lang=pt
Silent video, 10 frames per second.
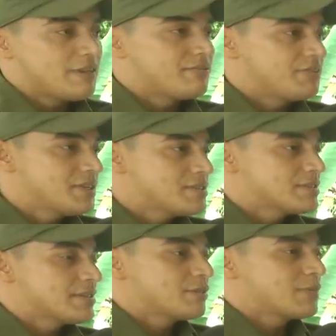
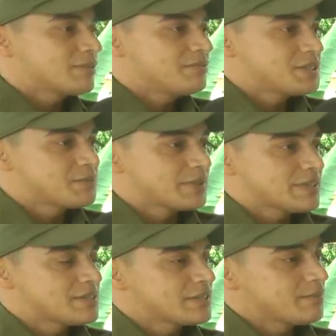evite ser uma vítima
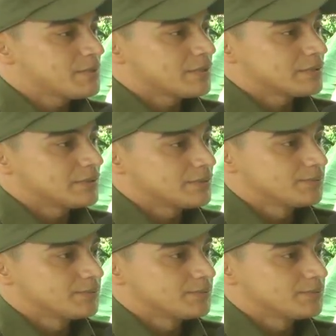desses criminosos.